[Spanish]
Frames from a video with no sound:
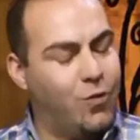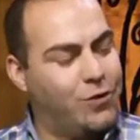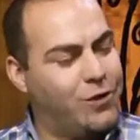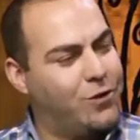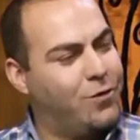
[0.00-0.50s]

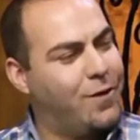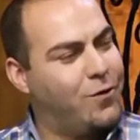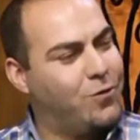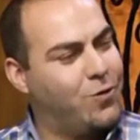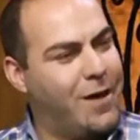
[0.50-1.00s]
procesos, va
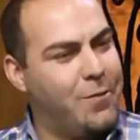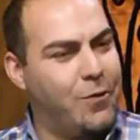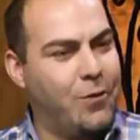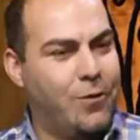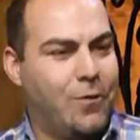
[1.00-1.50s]
dando sus
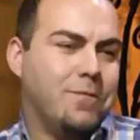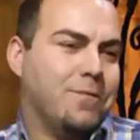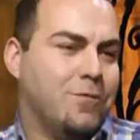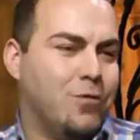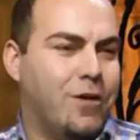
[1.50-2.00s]
cambios.
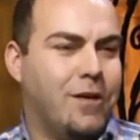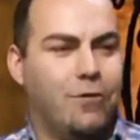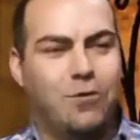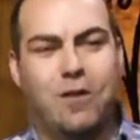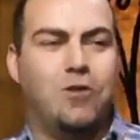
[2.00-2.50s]
Uno ya
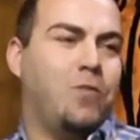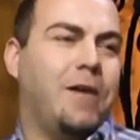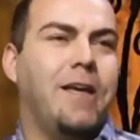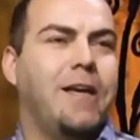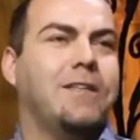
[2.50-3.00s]
cuando tiene su
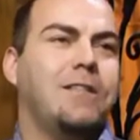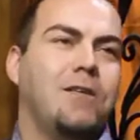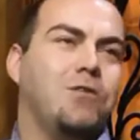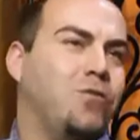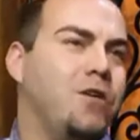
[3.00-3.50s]
pareja,
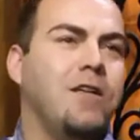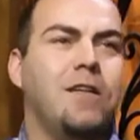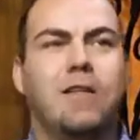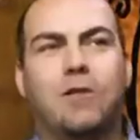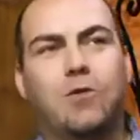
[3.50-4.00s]
tiene su
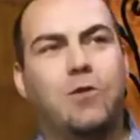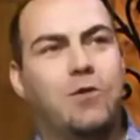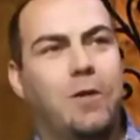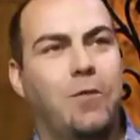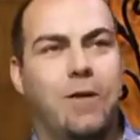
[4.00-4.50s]
niña, tiene sus
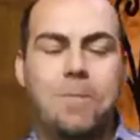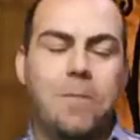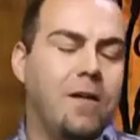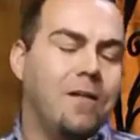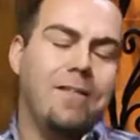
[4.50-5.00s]
cosas, pues
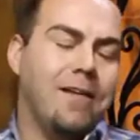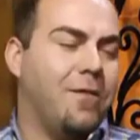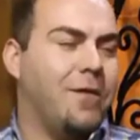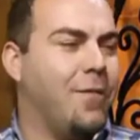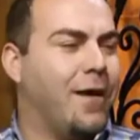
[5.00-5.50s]
ya
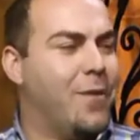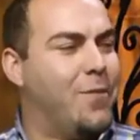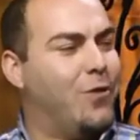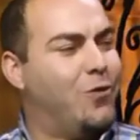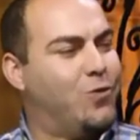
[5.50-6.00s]
la vida va
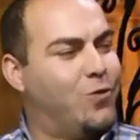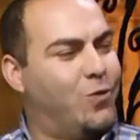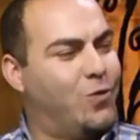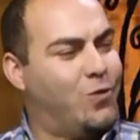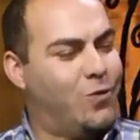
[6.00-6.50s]
cambiando
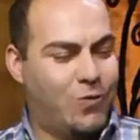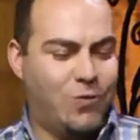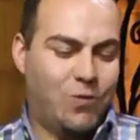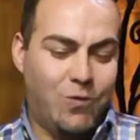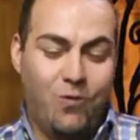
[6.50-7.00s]
sus
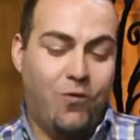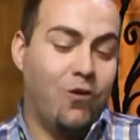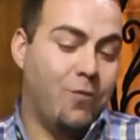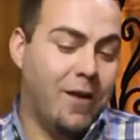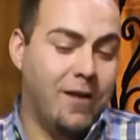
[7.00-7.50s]

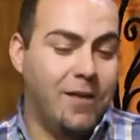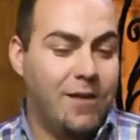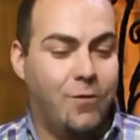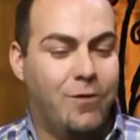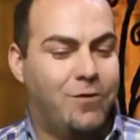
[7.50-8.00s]
formas
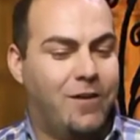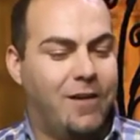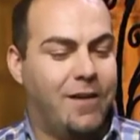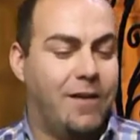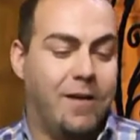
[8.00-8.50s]
y bueno,
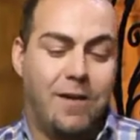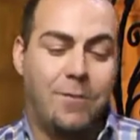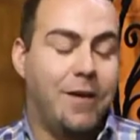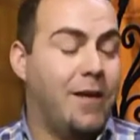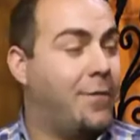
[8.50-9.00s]
tienes que ir
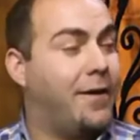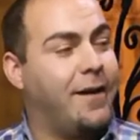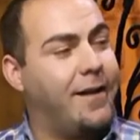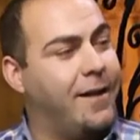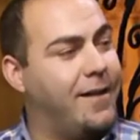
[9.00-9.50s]
para allá, para
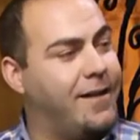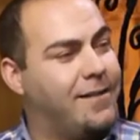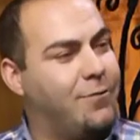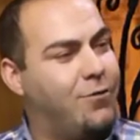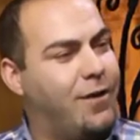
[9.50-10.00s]
acá,
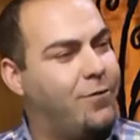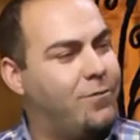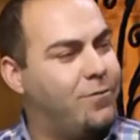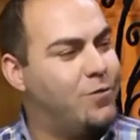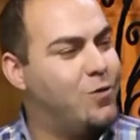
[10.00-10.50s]
hasta buscar
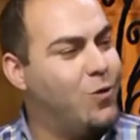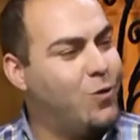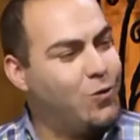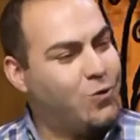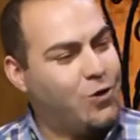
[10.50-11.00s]
un,
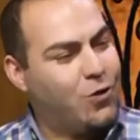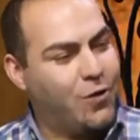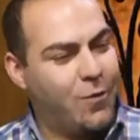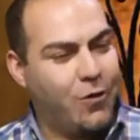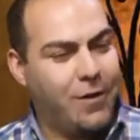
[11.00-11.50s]
un sitio
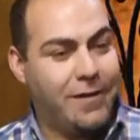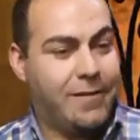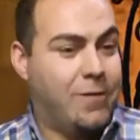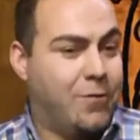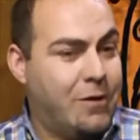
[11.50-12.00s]
donde
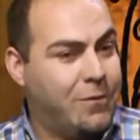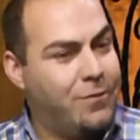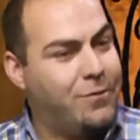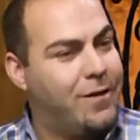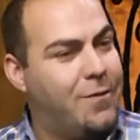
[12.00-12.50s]
amordarte y bueno,
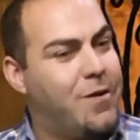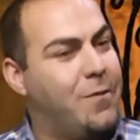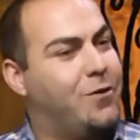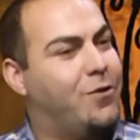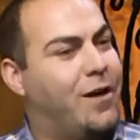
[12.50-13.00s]
pues a mí ya
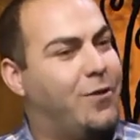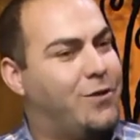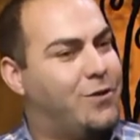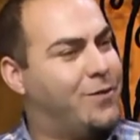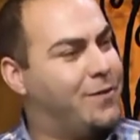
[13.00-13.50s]
me ha tocado
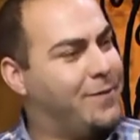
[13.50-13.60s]
eso.